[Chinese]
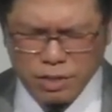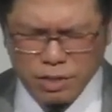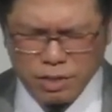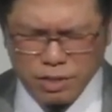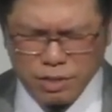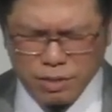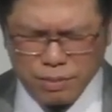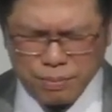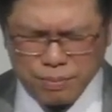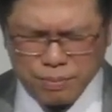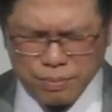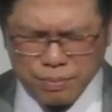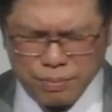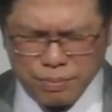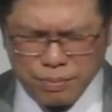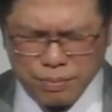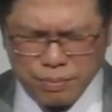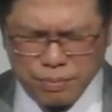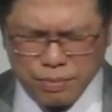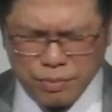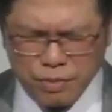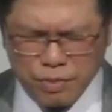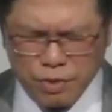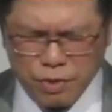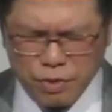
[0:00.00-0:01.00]
有更
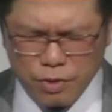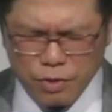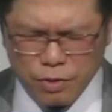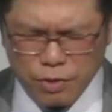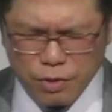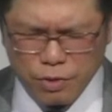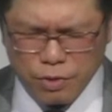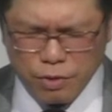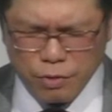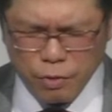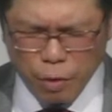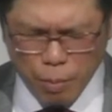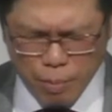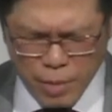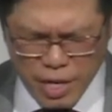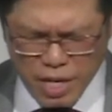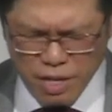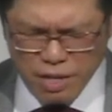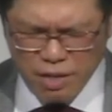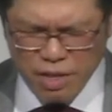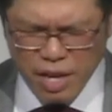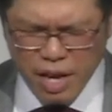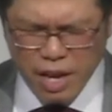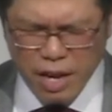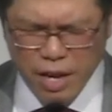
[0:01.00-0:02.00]
深的信心、
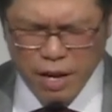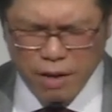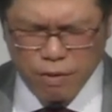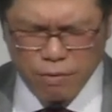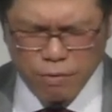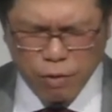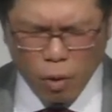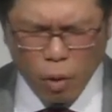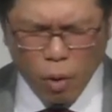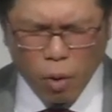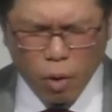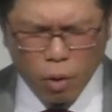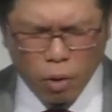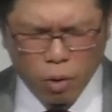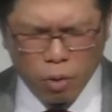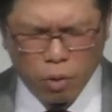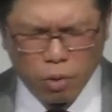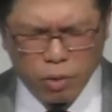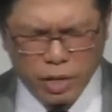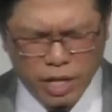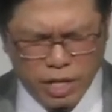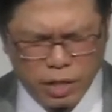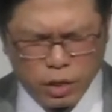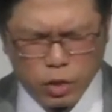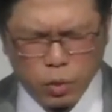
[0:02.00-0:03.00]
更刚强的
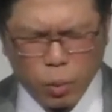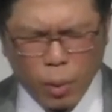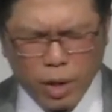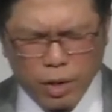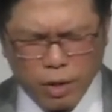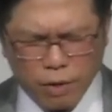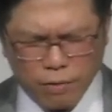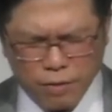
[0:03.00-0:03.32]
信心。